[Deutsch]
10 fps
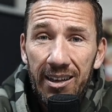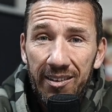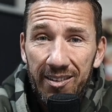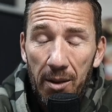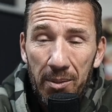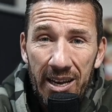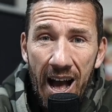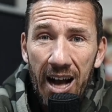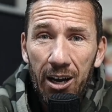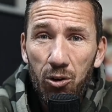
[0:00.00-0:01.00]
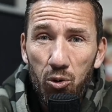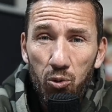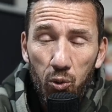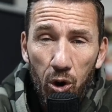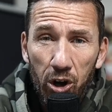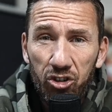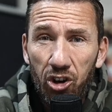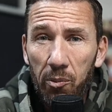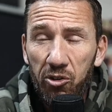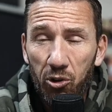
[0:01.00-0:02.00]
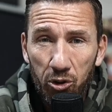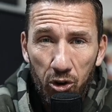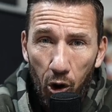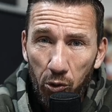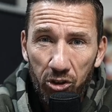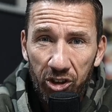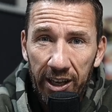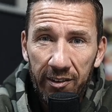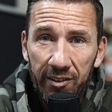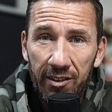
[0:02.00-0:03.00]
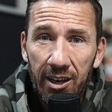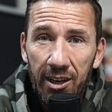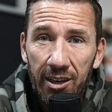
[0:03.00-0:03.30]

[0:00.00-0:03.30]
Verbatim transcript: Seminare und Workshops und Coachings